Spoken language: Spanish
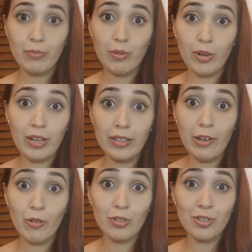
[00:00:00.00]
por el
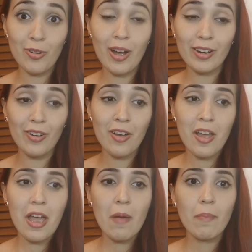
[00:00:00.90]
neurocirujano,
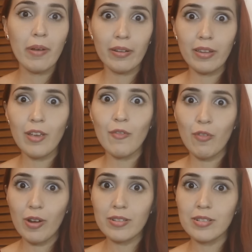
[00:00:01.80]
perdí
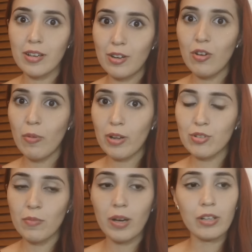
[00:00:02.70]
fuerza en los
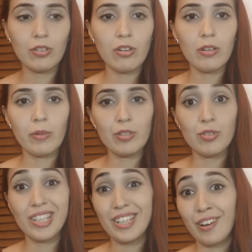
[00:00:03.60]
brazos, más que todo en el
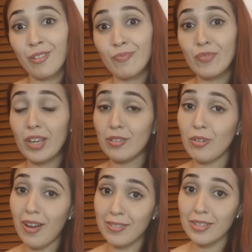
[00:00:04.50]
brazo izquierdo, y
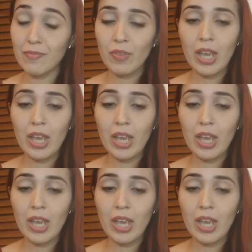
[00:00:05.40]
esto hace